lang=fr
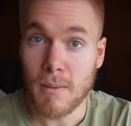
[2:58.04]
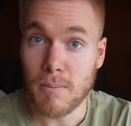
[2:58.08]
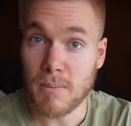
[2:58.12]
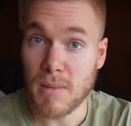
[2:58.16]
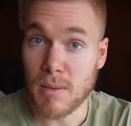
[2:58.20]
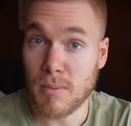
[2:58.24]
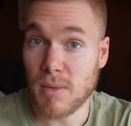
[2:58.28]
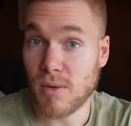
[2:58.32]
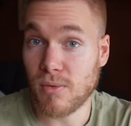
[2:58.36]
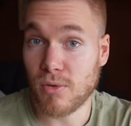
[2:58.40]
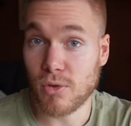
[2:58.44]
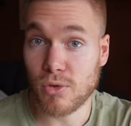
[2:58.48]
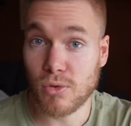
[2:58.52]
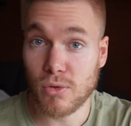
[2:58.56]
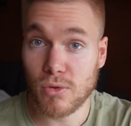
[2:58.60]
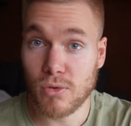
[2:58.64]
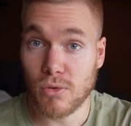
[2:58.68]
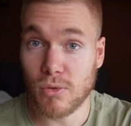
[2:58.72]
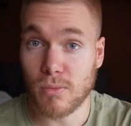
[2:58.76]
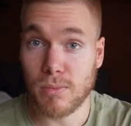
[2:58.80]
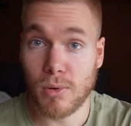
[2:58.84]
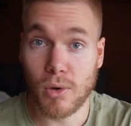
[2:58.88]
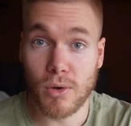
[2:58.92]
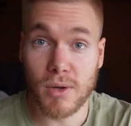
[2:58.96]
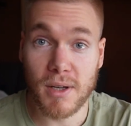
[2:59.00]
mais mes photos
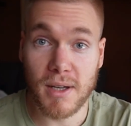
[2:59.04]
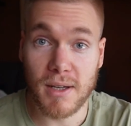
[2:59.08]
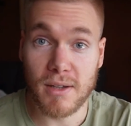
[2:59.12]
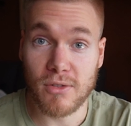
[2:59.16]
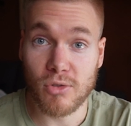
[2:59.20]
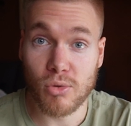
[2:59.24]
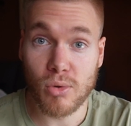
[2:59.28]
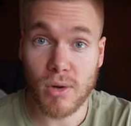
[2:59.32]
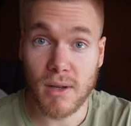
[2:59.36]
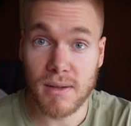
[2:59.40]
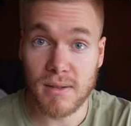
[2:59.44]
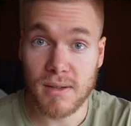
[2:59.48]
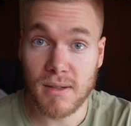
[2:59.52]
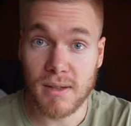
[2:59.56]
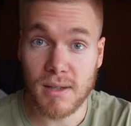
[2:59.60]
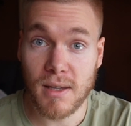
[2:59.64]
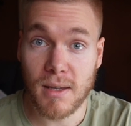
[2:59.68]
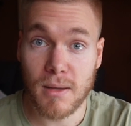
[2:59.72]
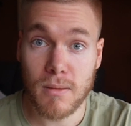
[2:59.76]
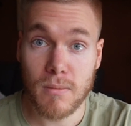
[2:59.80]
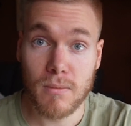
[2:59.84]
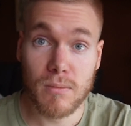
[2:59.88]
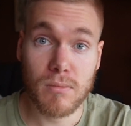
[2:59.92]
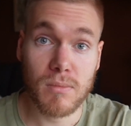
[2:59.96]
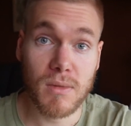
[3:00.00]
de progression
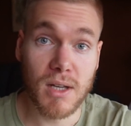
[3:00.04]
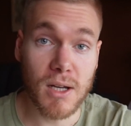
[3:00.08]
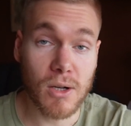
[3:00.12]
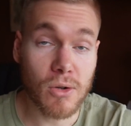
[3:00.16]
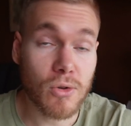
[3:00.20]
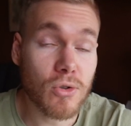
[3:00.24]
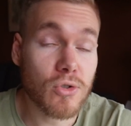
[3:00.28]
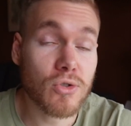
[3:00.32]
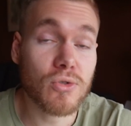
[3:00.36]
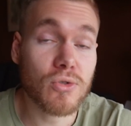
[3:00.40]
indiquait quelque